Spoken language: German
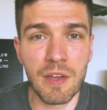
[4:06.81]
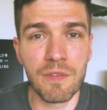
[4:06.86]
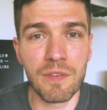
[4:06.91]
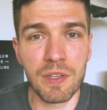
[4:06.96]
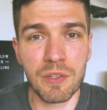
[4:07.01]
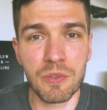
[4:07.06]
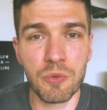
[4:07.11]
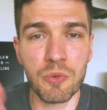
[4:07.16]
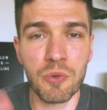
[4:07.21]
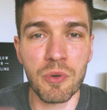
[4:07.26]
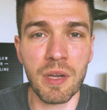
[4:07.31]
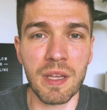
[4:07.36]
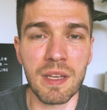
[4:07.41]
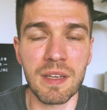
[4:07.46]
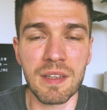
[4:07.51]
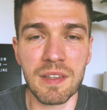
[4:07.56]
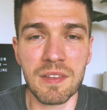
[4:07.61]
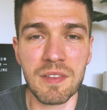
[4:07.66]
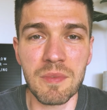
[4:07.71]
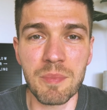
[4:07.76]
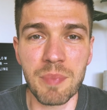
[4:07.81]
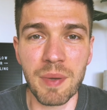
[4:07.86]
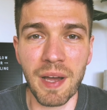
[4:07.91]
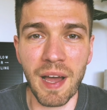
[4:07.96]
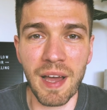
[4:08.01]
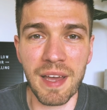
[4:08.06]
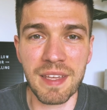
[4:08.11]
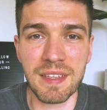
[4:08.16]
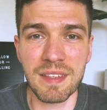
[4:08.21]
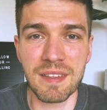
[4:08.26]
wie du in diesen
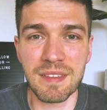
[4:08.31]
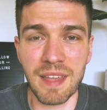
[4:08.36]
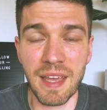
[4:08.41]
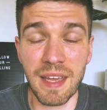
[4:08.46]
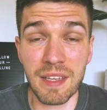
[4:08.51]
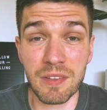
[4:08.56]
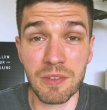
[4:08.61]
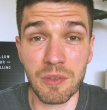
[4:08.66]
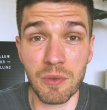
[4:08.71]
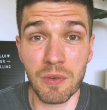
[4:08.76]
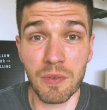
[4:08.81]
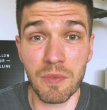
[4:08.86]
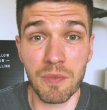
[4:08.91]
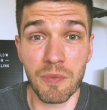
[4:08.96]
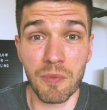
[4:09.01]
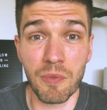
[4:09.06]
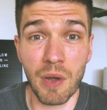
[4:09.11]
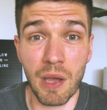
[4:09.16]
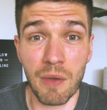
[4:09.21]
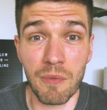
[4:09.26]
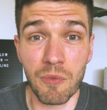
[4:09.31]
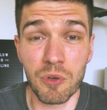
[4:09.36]
Bereichen denkst und äh,